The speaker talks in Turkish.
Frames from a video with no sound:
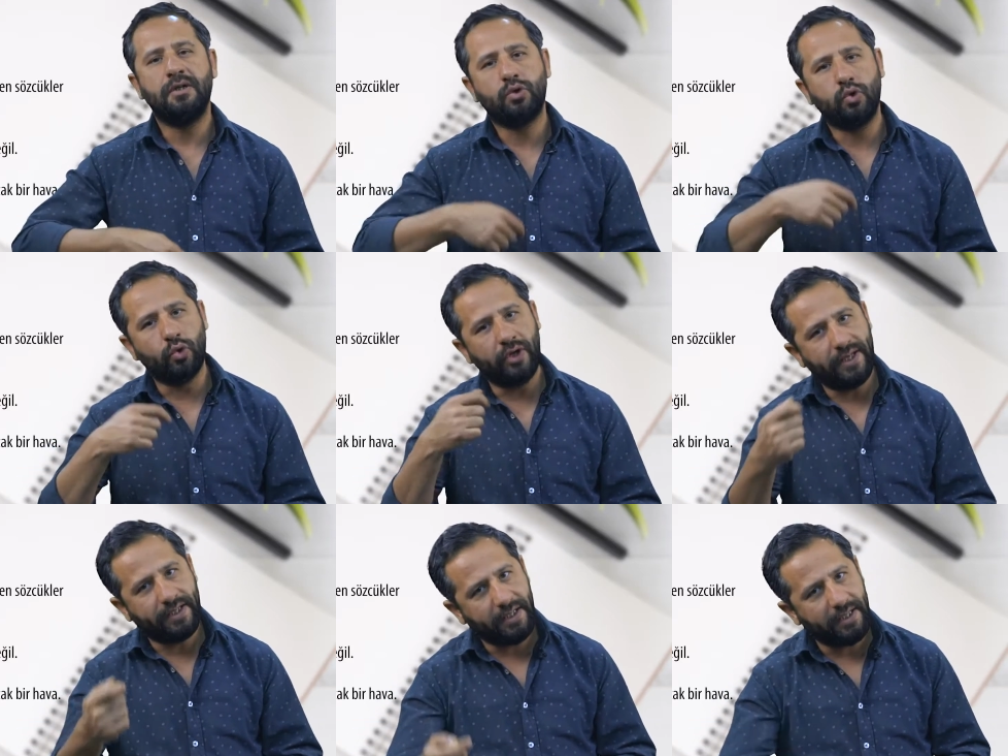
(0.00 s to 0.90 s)
soru
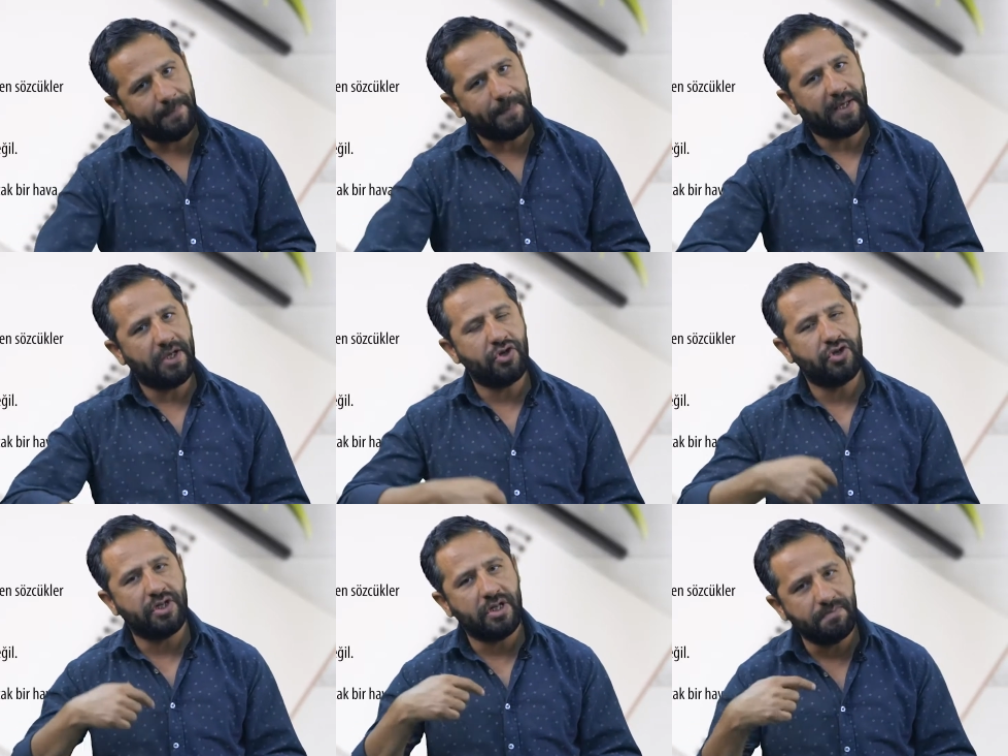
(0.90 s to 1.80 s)
ekiyle
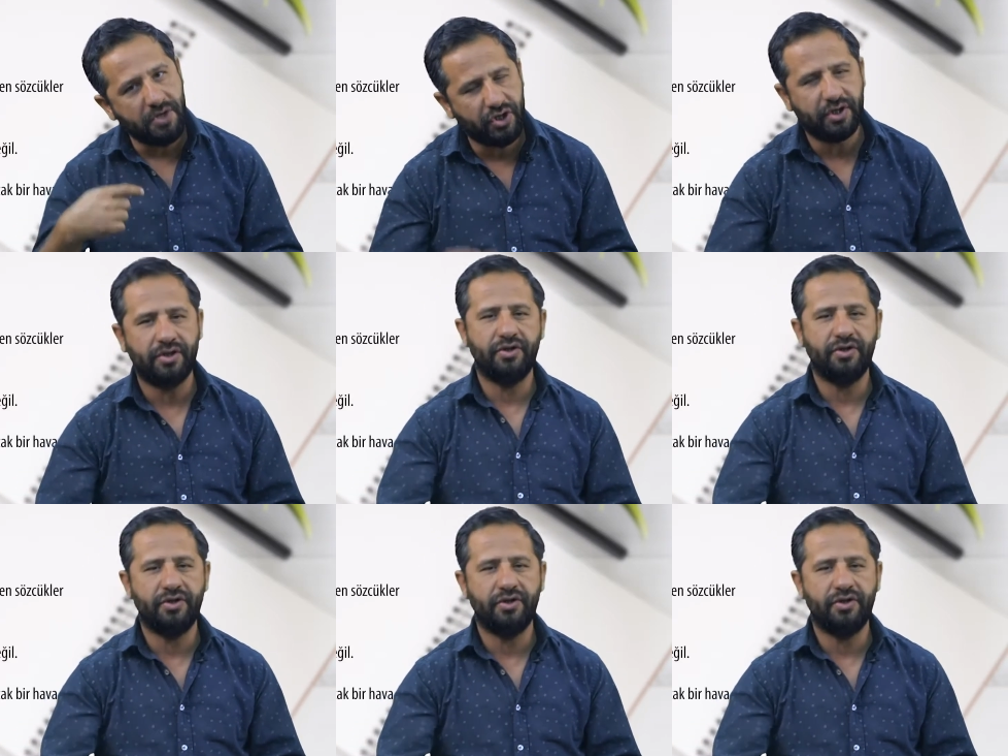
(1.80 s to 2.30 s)
pekiştirilmiştir